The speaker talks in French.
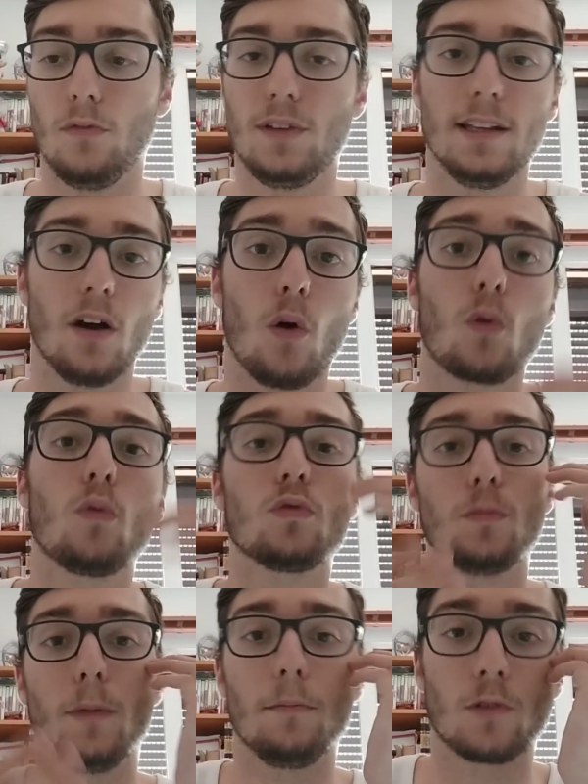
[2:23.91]
fil des
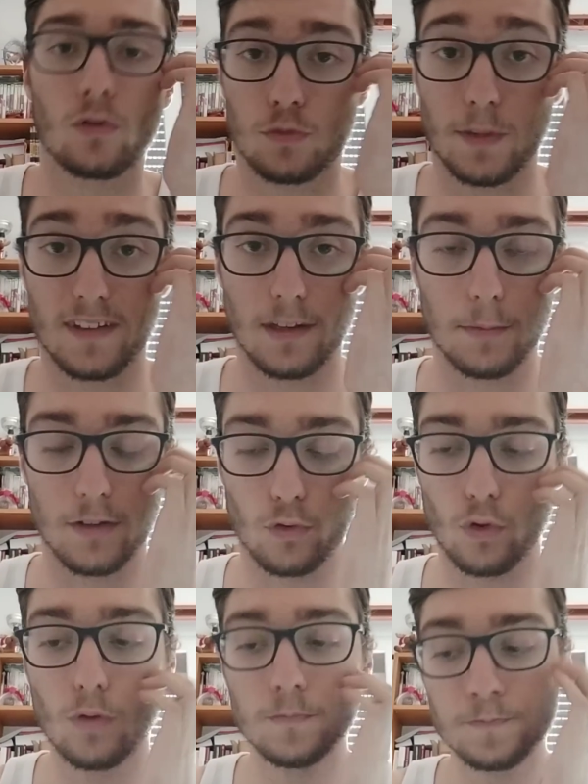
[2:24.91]
rencontres, même quand je passais mes
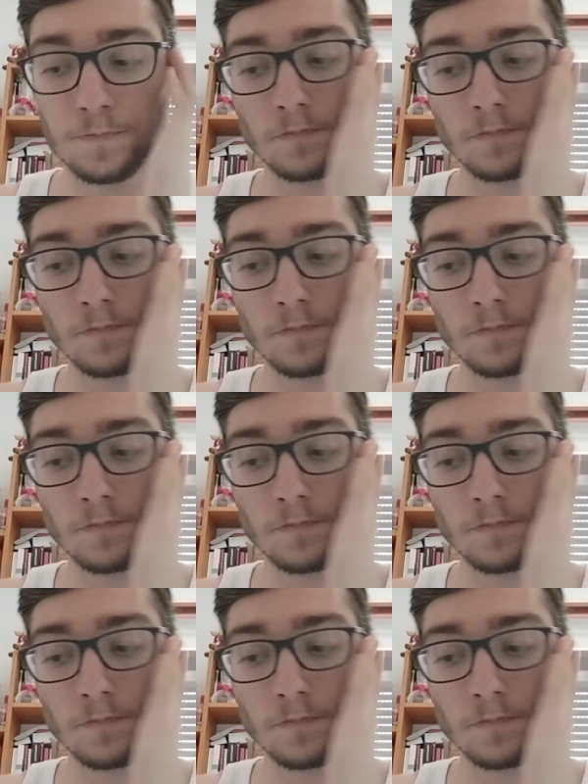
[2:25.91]
euros.